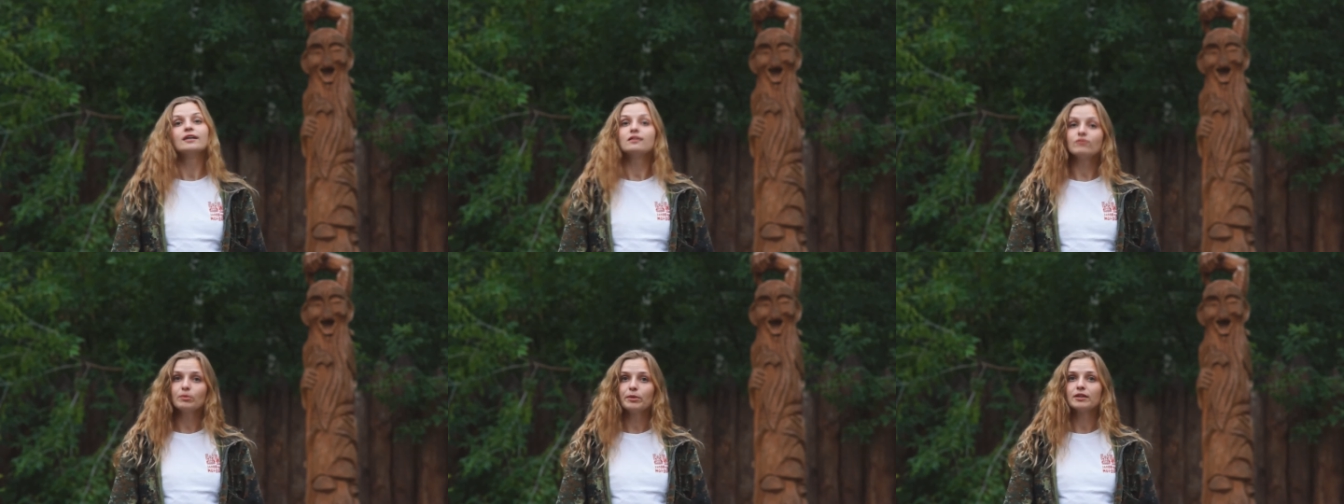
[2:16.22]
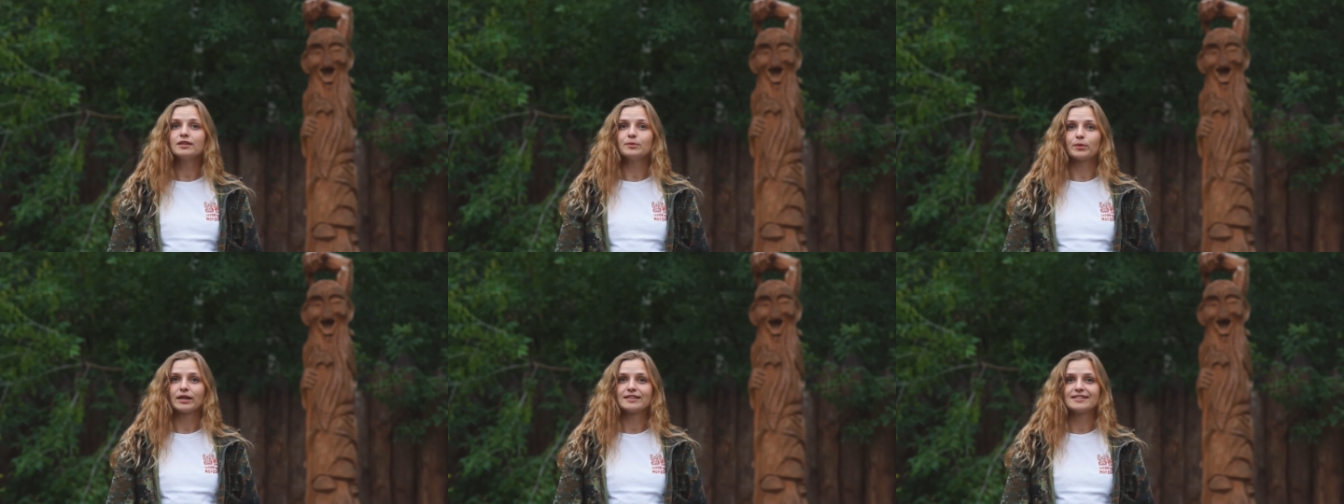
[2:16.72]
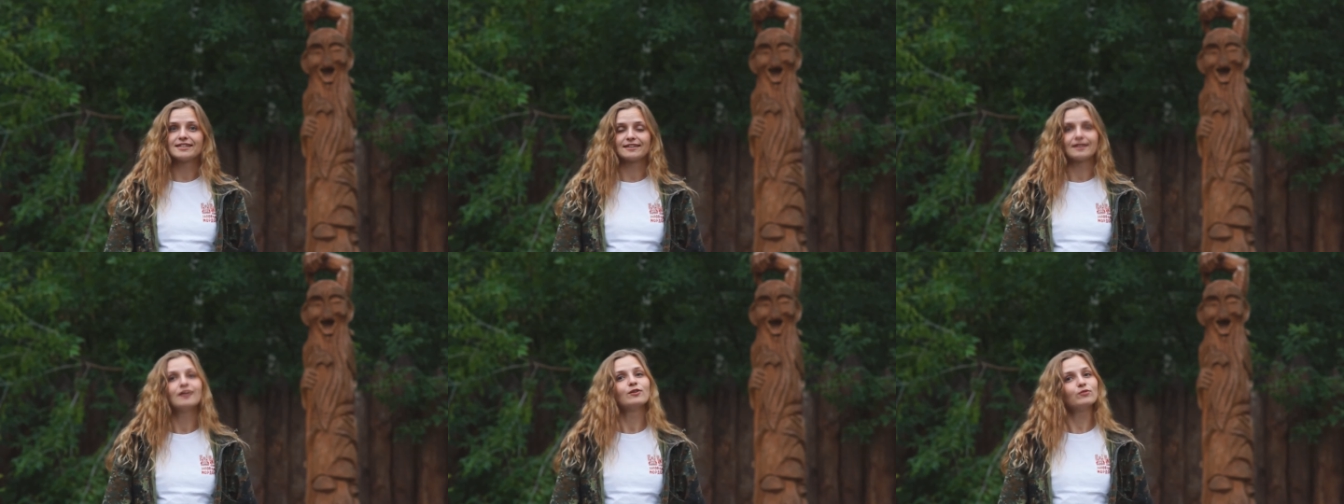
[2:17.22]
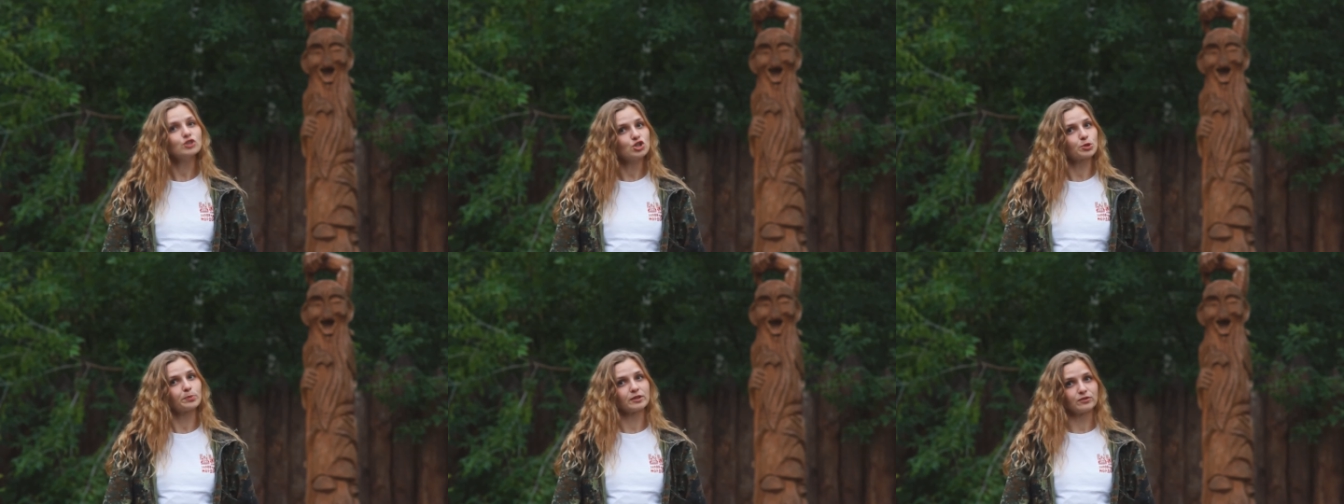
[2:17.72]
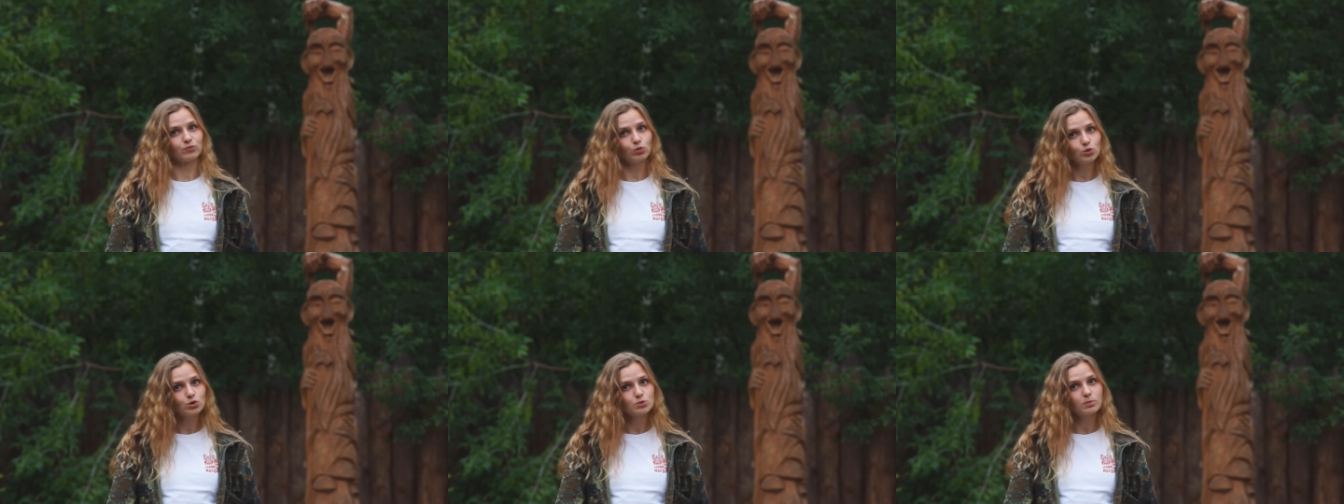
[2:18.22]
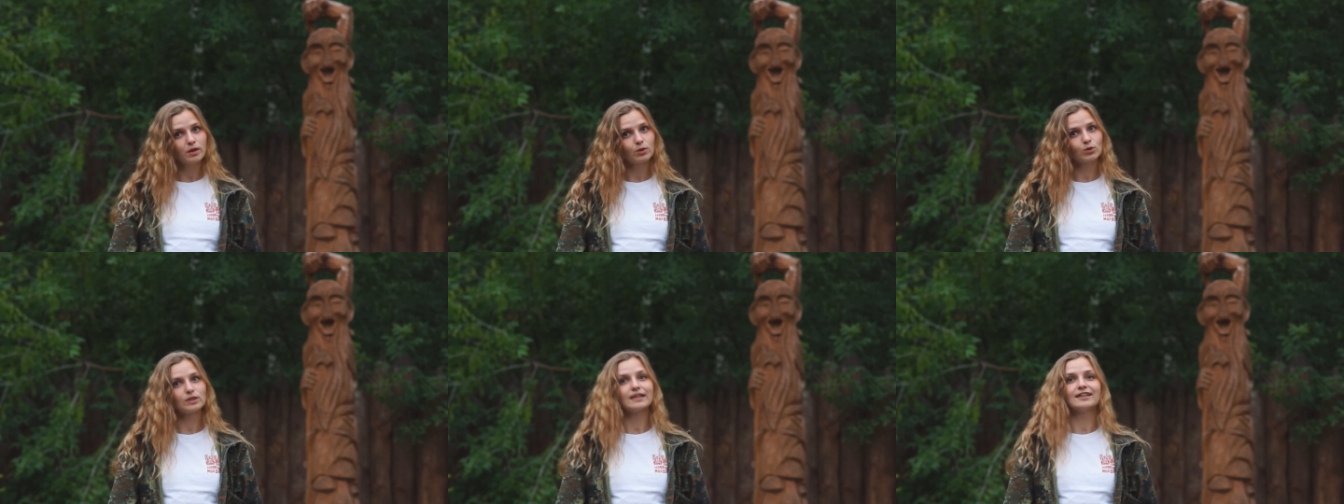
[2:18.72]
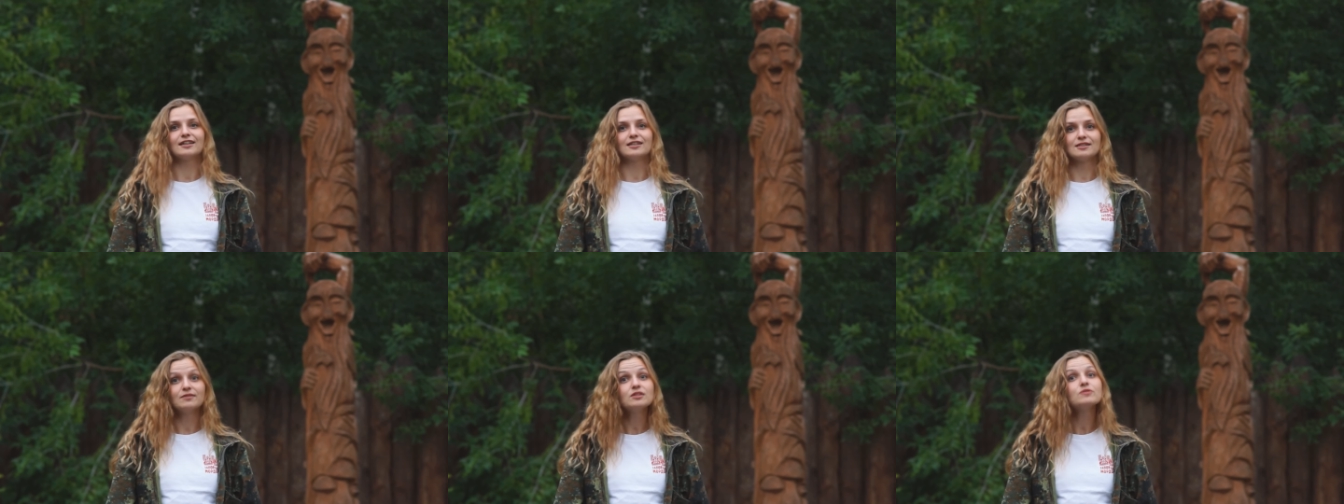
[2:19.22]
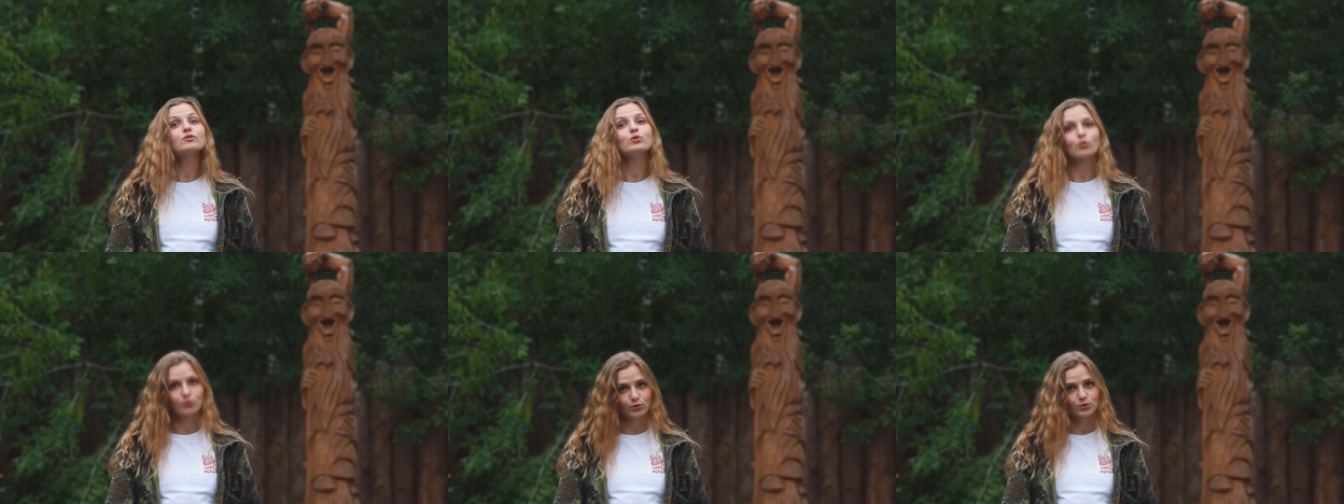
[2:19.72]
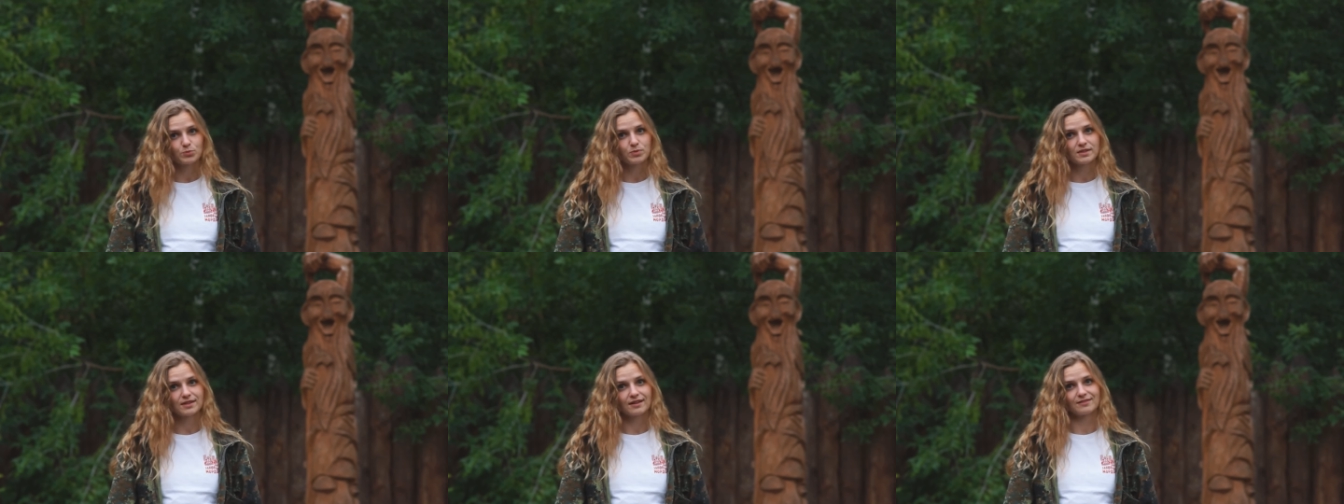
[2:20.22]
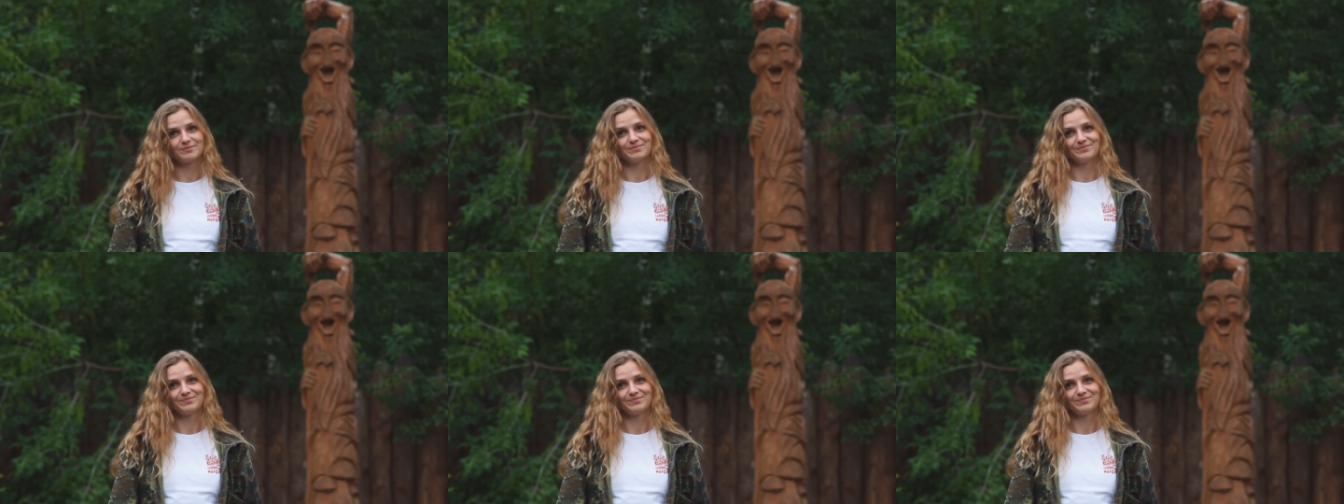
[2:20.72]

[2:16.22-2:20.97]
невыполнимое дело – вычерпать воду из болота или свить веревку из песка.